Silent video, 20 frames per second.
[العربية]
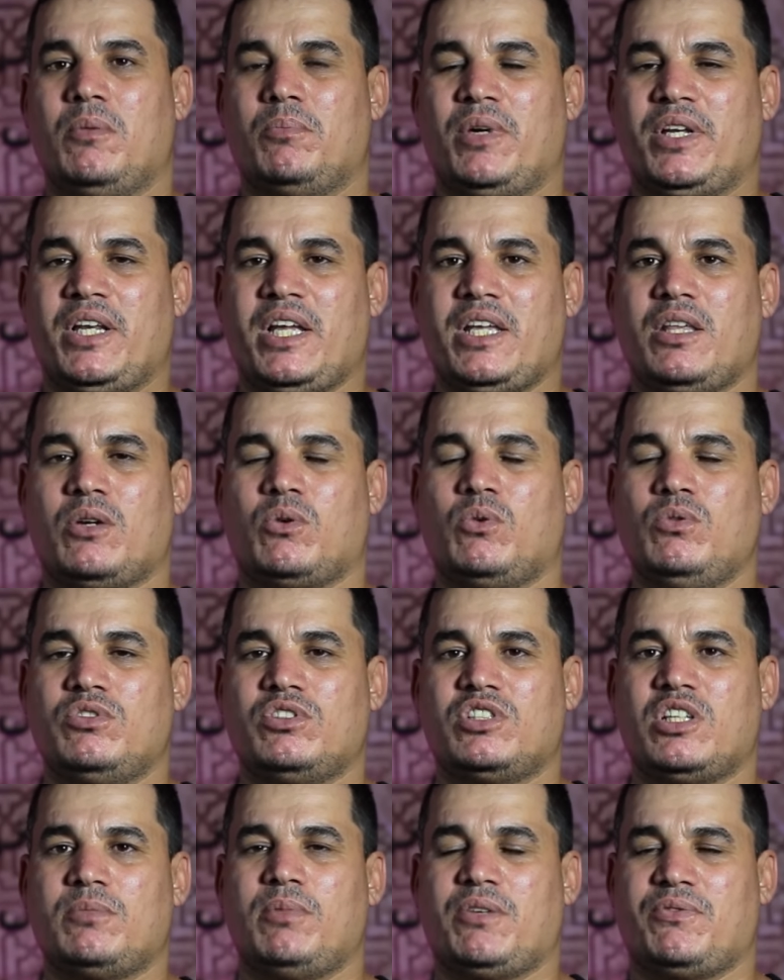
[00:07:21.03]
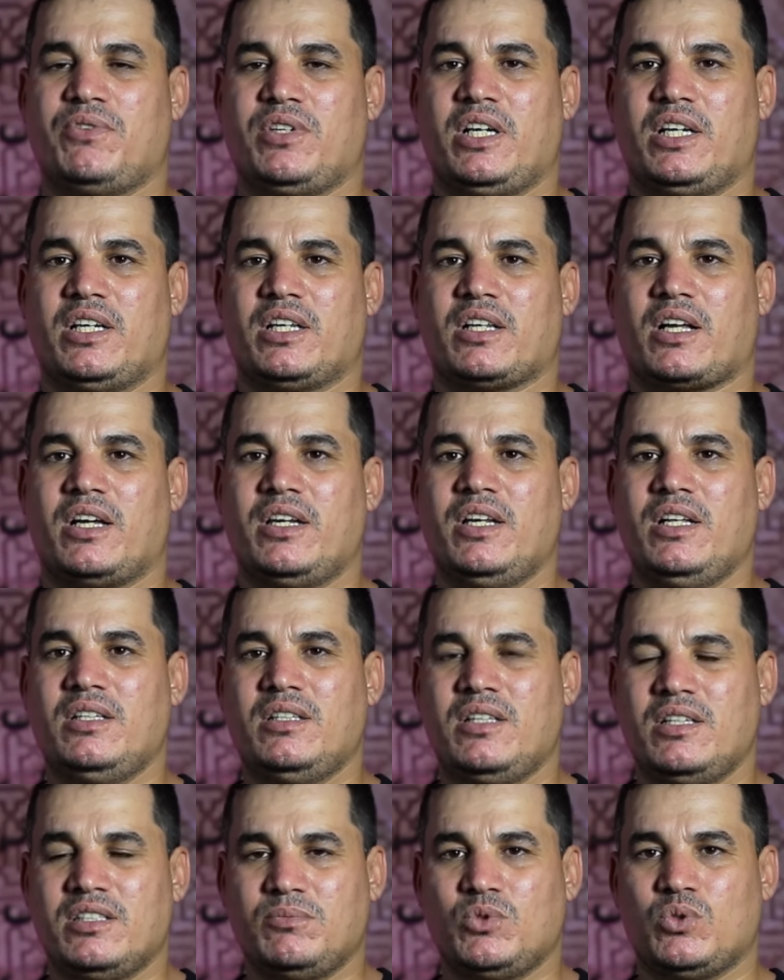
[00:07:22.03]
معنا اذا كنت تتبع فينا على القناه
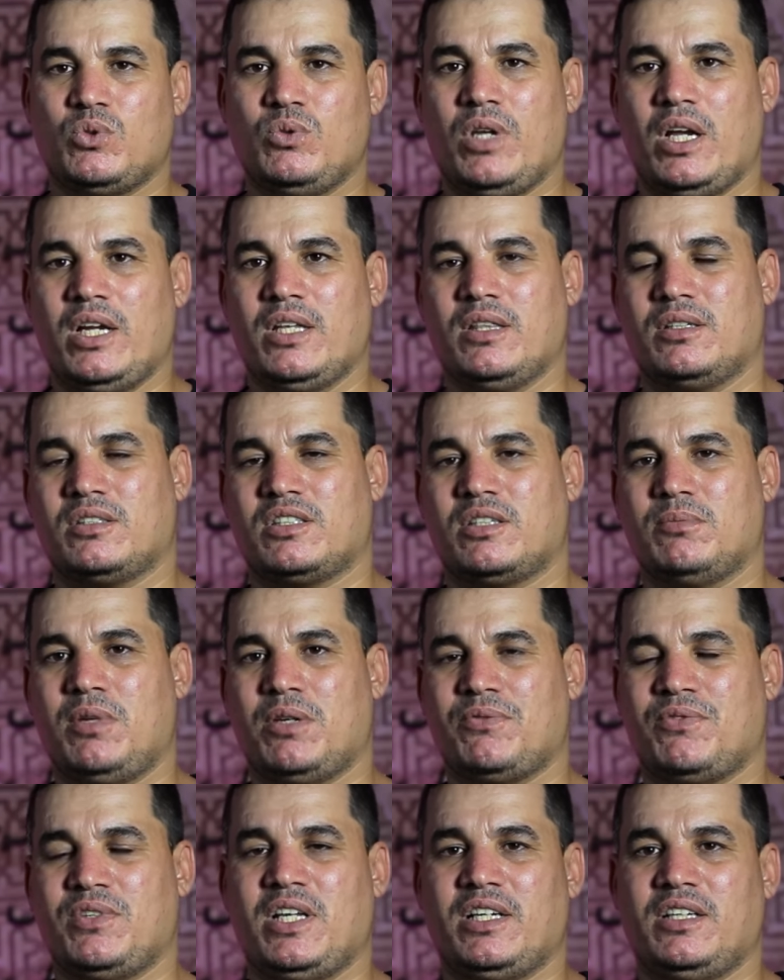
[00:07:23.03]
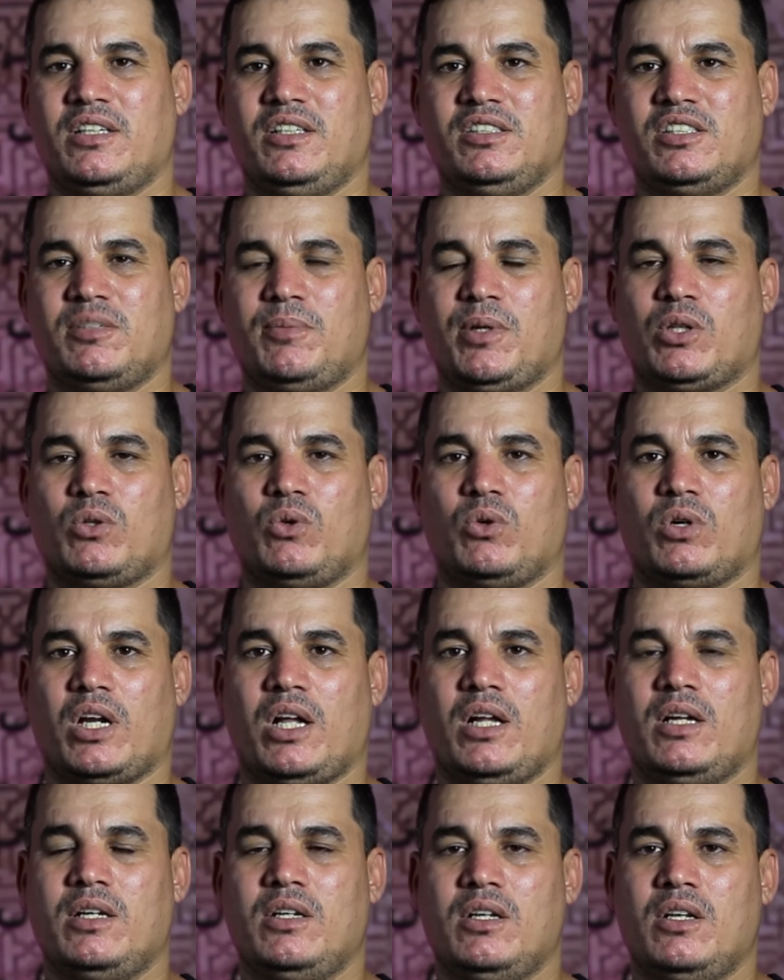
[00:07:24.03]
لازم تكون ايضا تتبع فينا على الحسابات
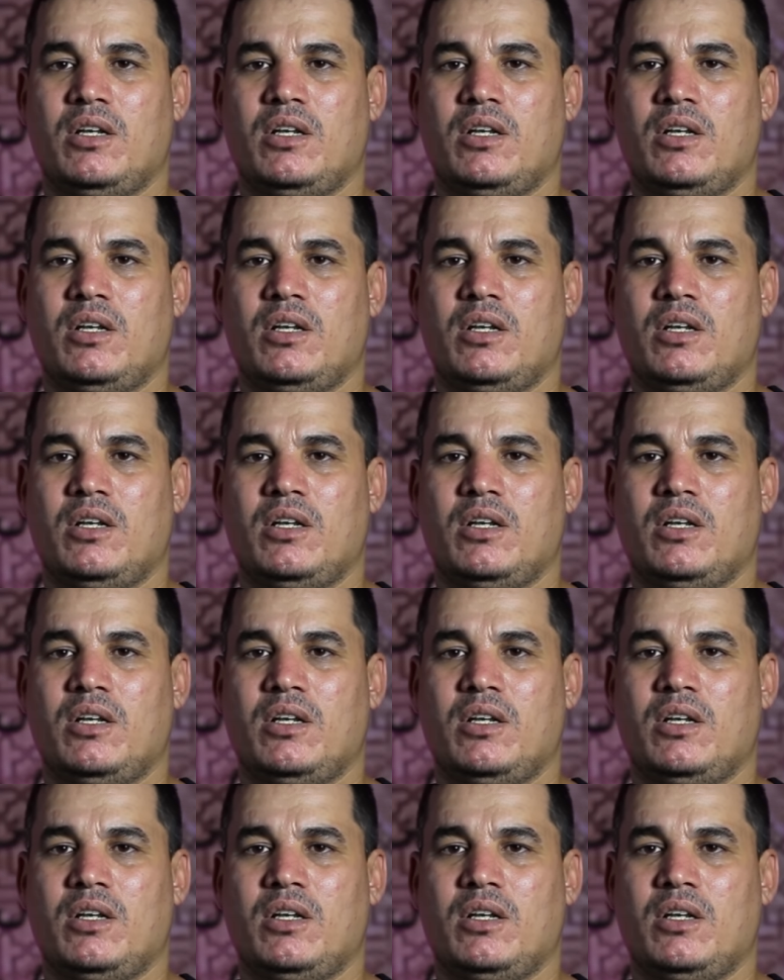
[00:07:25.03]
الاخرى